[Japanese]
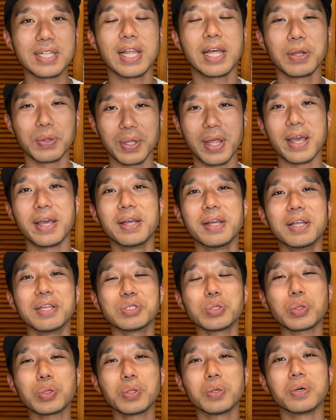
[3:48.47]
なので、
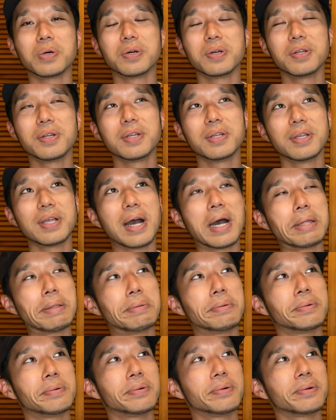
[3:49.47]
ちょっと、あ
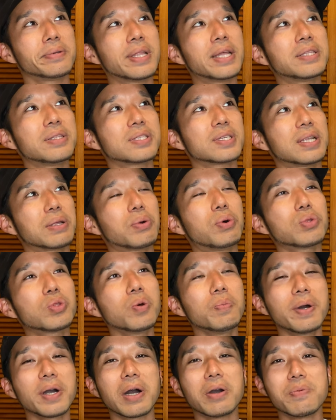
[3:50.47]
の、うんですかね、言
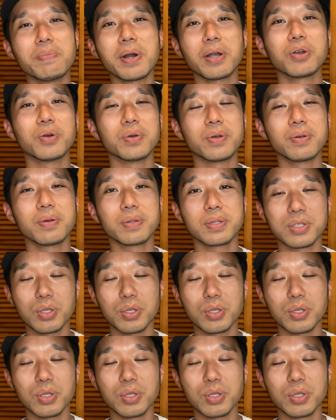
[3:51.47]
葉がうまく、